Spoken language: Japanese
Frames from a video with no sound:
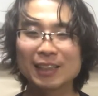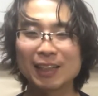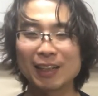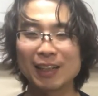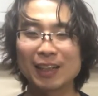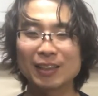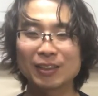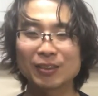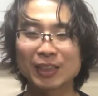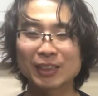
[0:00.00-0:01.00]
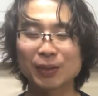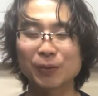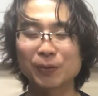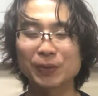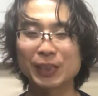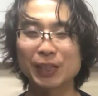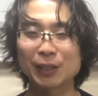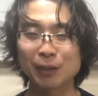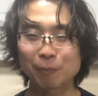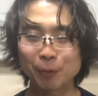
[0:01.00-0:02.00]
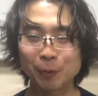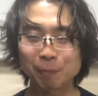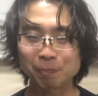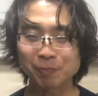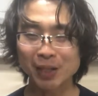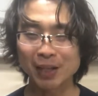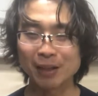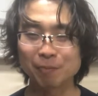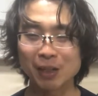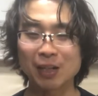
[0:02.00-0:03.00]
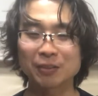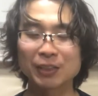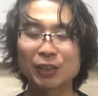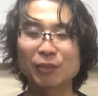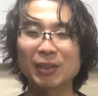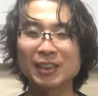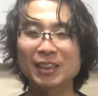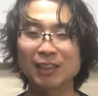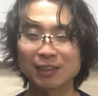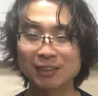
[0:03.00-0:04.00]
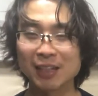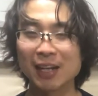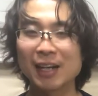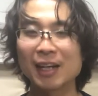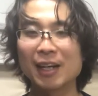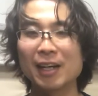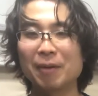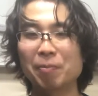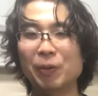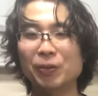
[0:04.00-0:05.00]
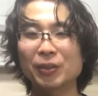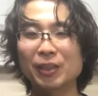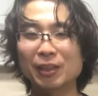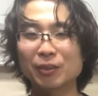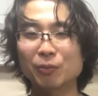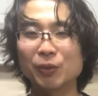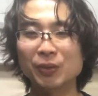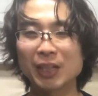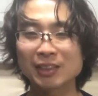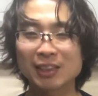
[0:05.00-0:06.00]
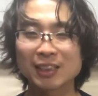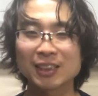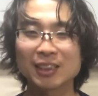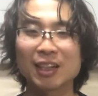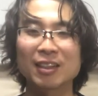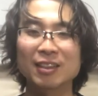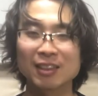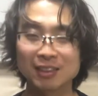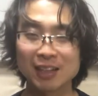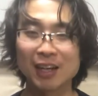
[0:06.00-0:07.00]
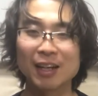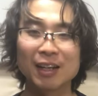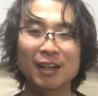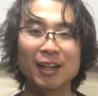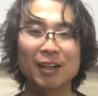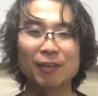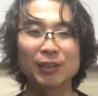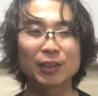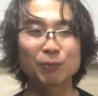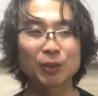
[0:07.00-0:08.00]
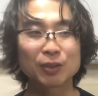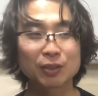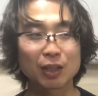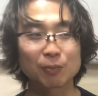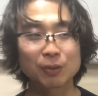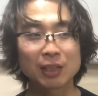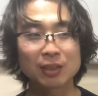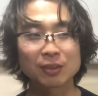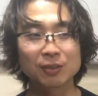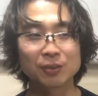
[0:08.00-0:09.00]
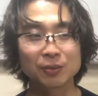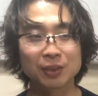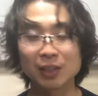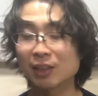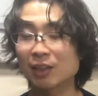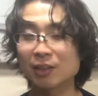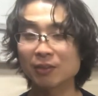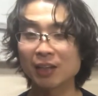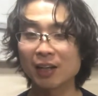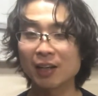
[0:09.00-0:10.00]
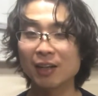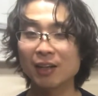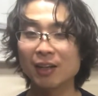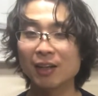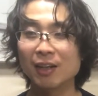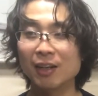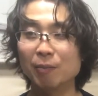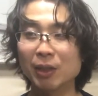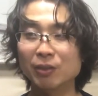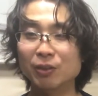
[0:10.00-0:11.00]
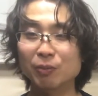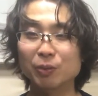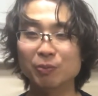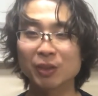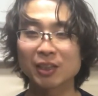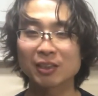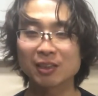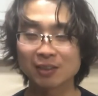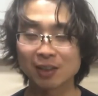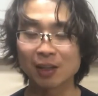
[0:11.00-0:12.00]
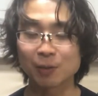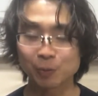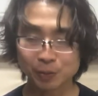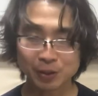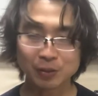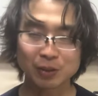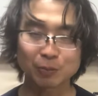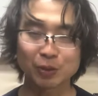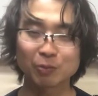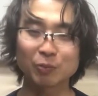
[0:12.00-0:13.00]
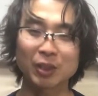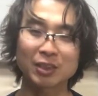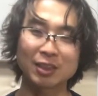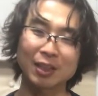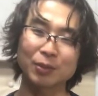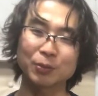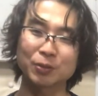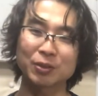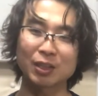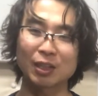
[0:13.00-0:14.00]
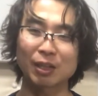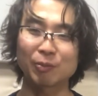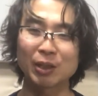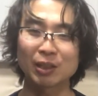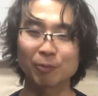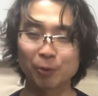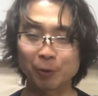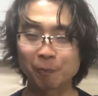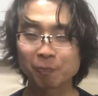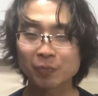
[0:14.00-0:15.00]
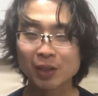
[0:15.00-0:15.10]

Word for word: で、えー、中学生高校生なんかも、えー、まあ、学年の末試験ですね、まあ、大人になるともう懐かしい限りですね私も気づいたらもう34になってたので、えー、まあ随分昔ですね学校に通ってたのも随分昔で同級生なんかもあっても